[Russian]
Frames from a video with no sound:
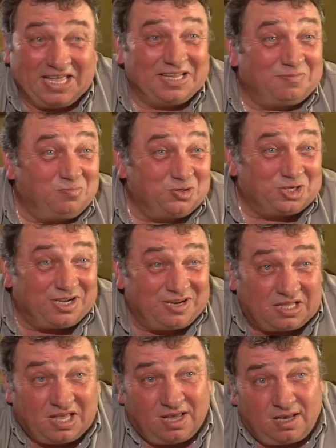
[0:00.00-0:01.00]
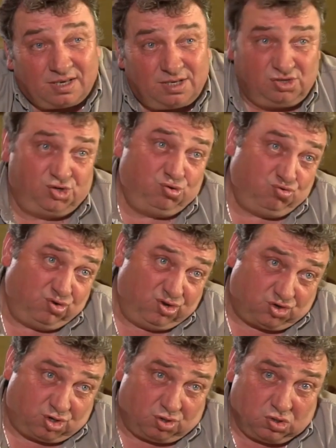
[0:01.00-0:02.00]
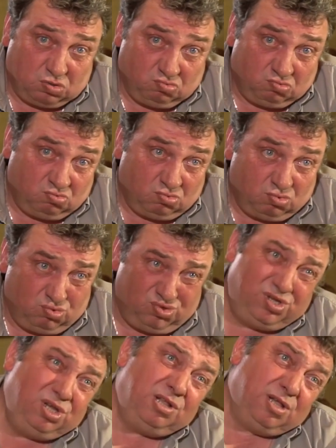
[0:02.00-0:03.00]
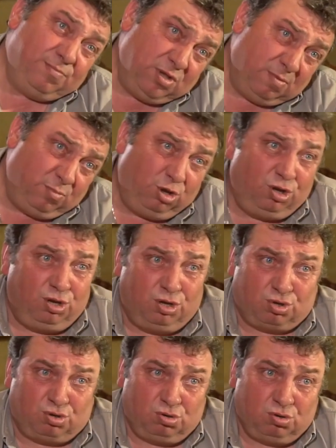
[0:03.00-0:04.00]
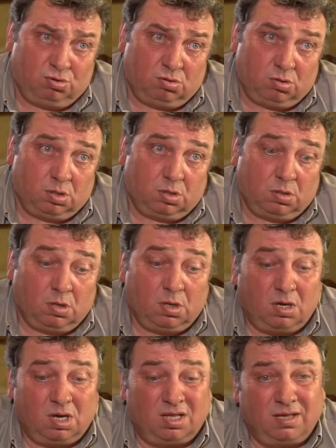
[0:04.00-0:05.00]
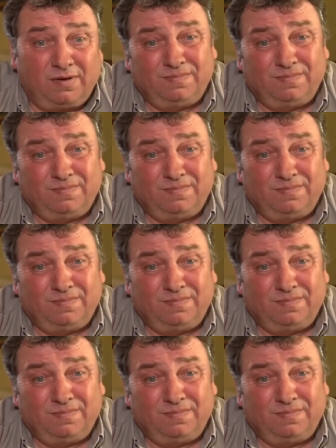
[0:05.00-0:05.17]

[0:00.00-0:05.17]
Этот мужик говорит, Кисюнечка, ну сделай мне миету. Она